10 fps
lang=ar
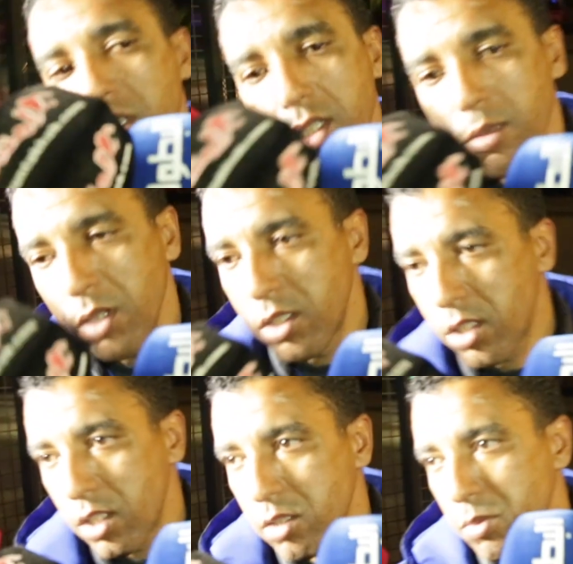كنبغي
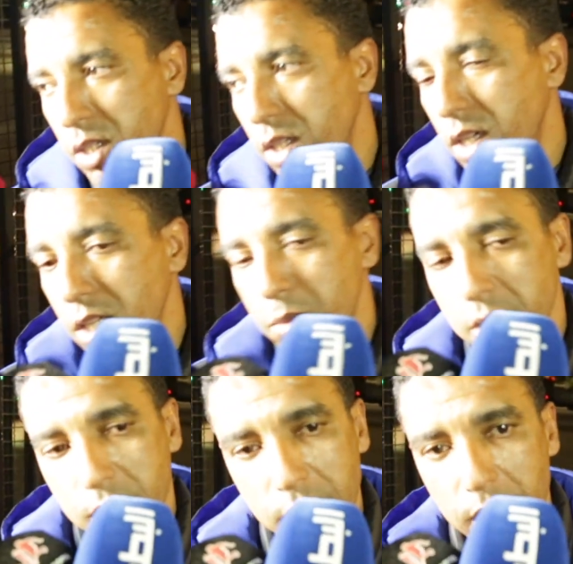نشكر جميع
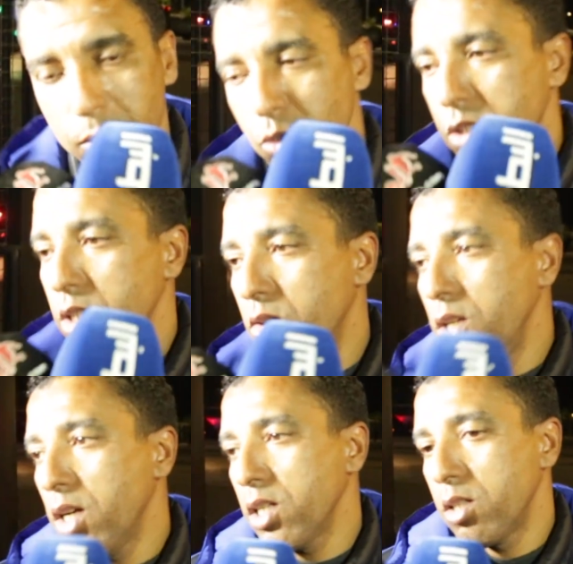اللاعبين على المستوى
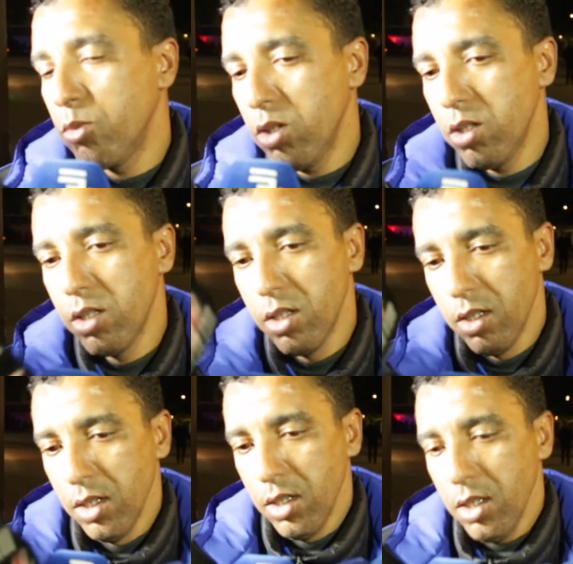اللي قدموه
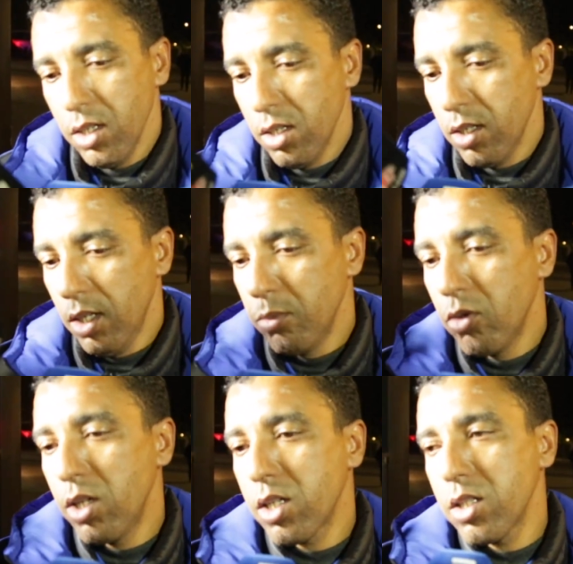آه الحمد
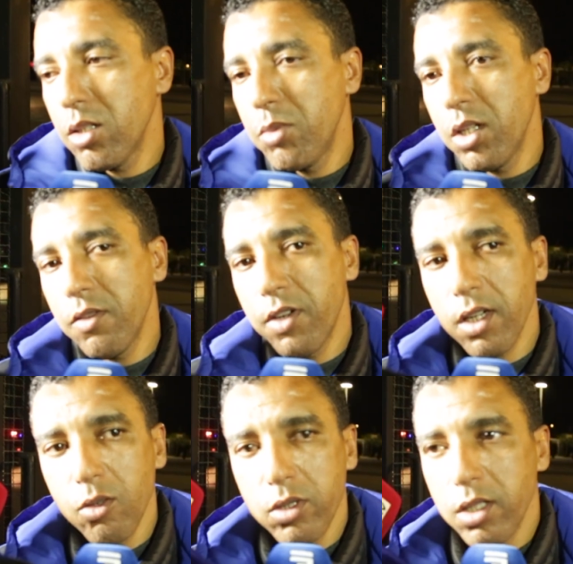لله كنظن بان
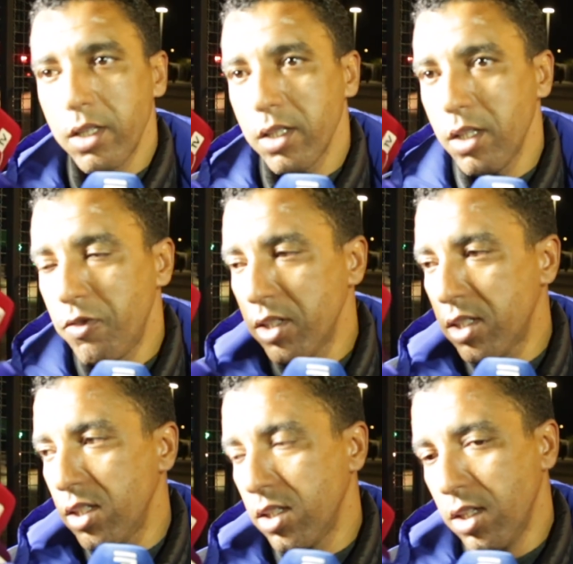فريق الوداد الرياضي
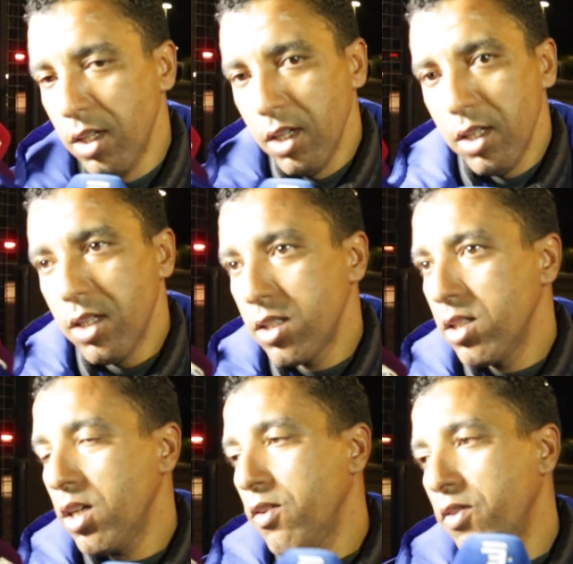الفاسي
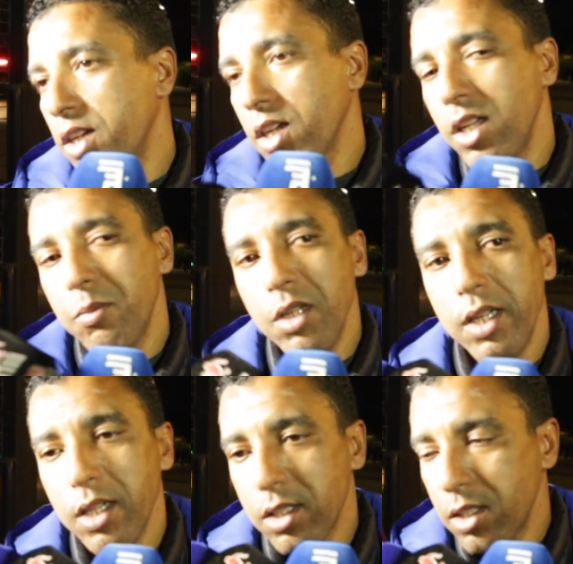نزلنا فريق اللي من
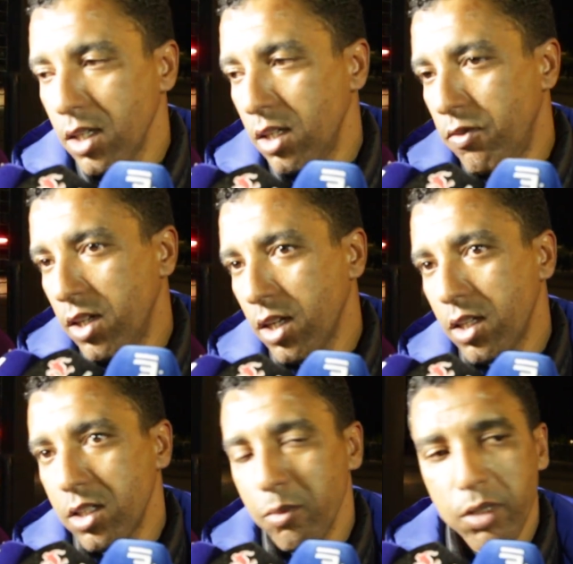العيار الثقيل فريق
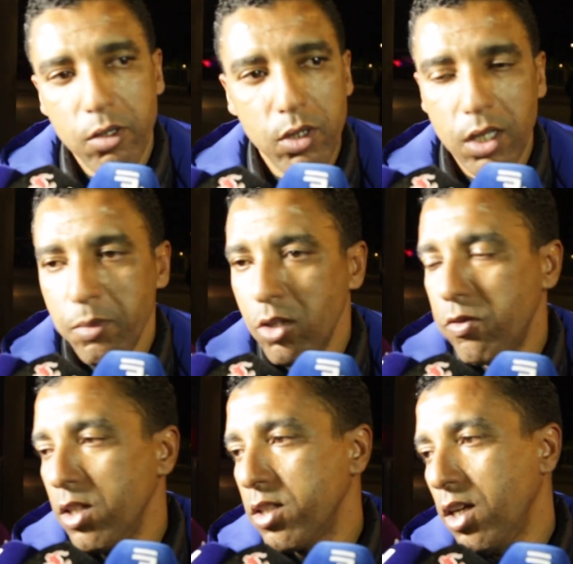الرجاء البيضاوي اللي
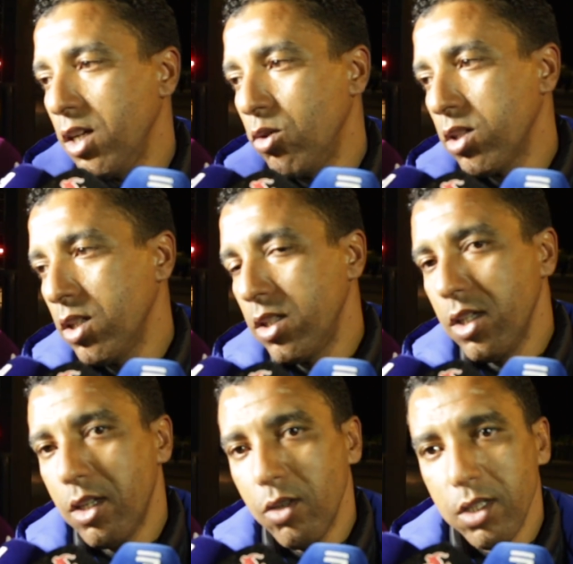معروف على الساحه
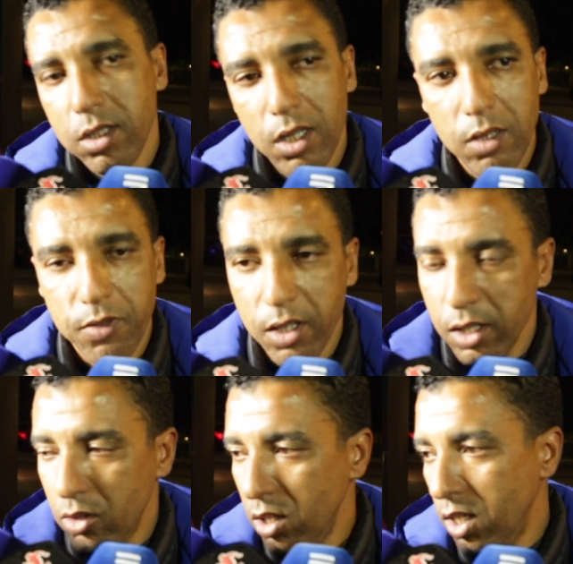الوطنيه ولا الساحه
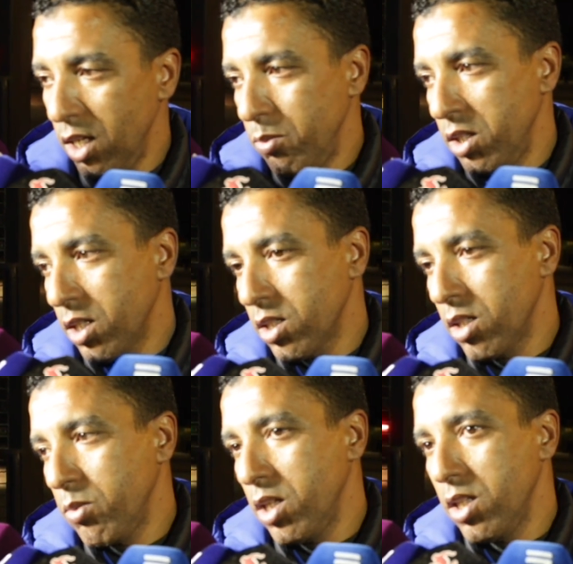الافريقيه ولا العالميه
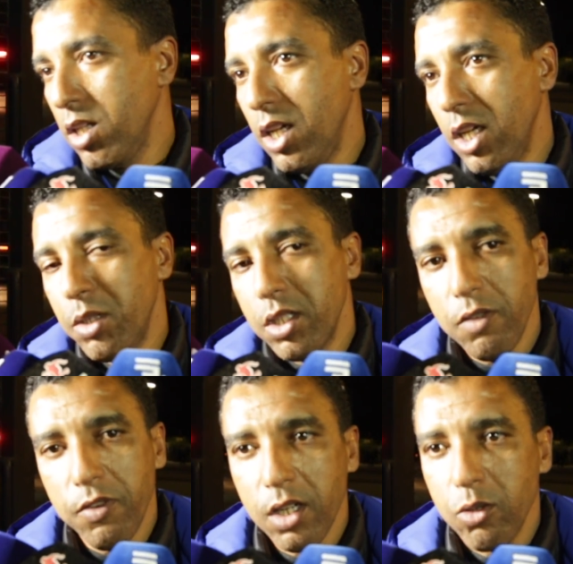كنظن بان اللاعبين
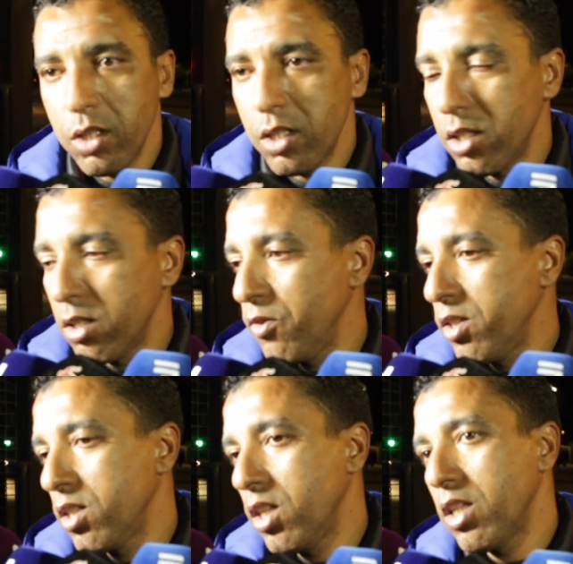ديال فريق الوداد
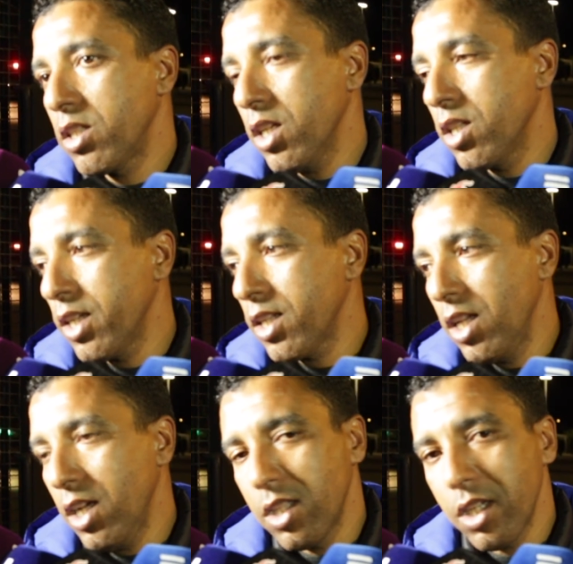الفاسي ديال التحضيرات
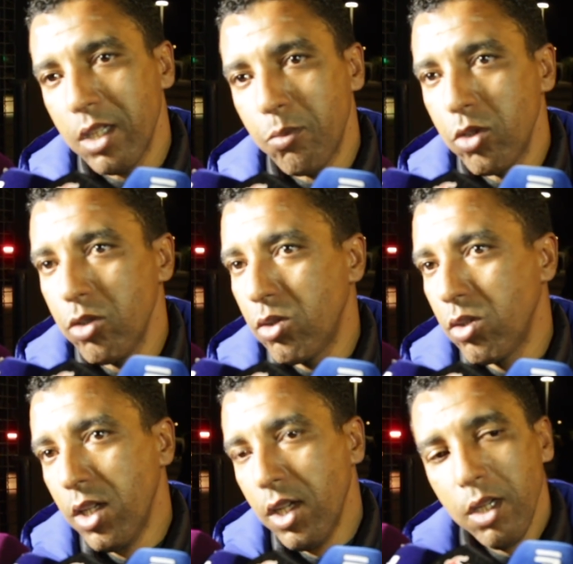اللي حضرنا منذ
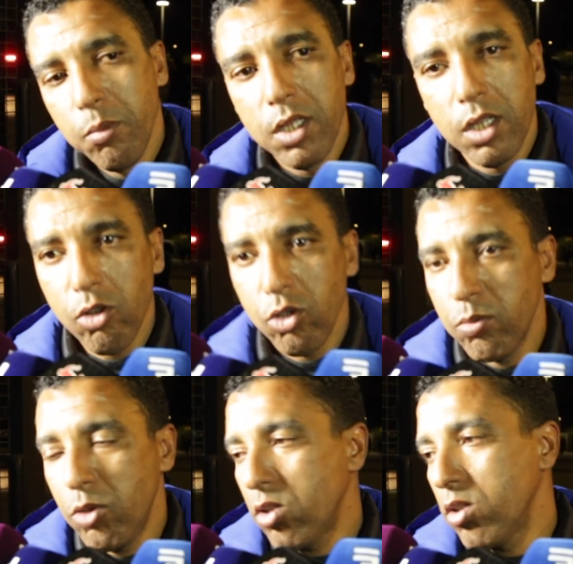بدايه
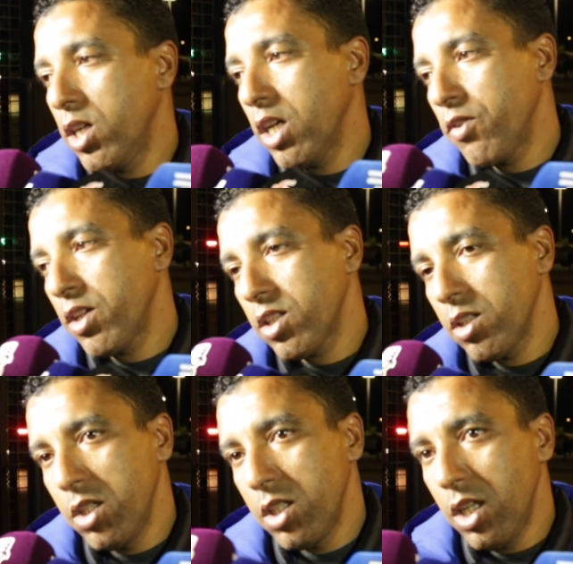الاسبوع كنا عارفين
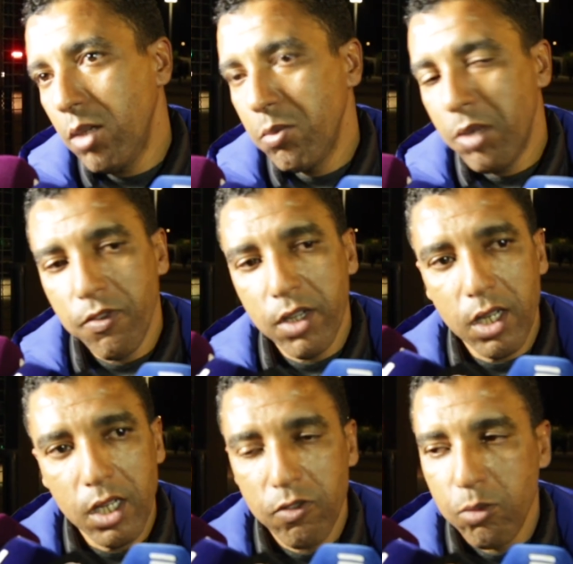راسنا بان اللاعبين مع
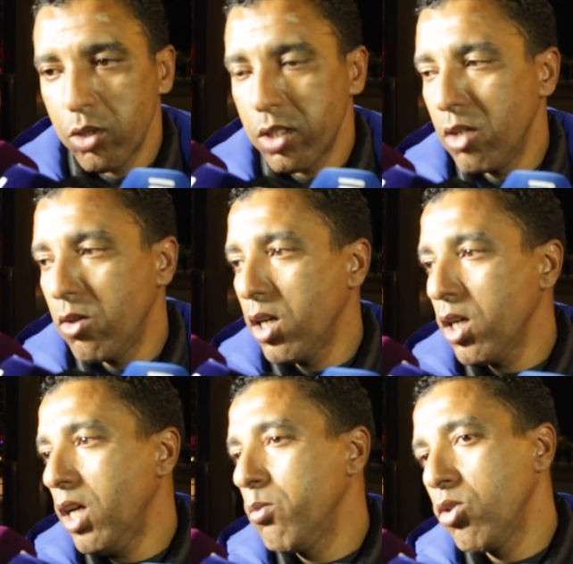فريق اللي في المستوى
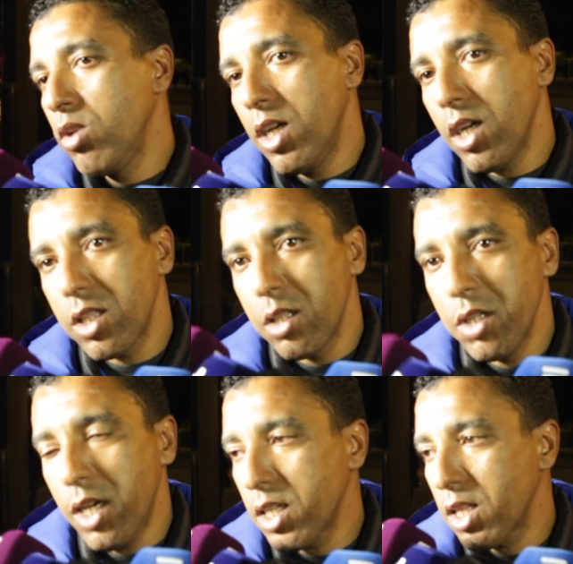الحمد لله
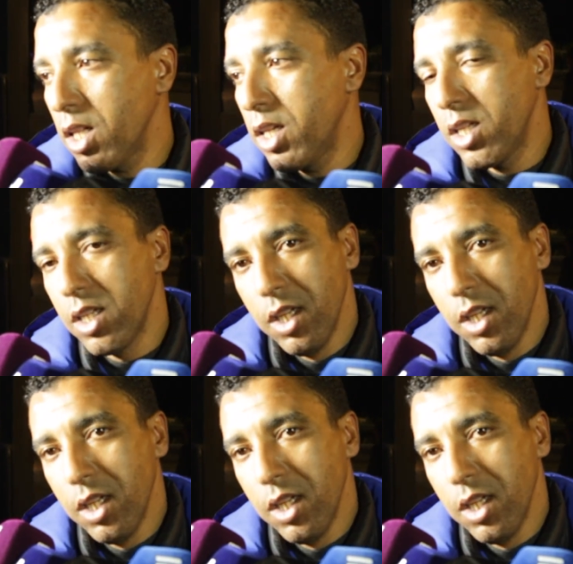قدمنا عرض اللي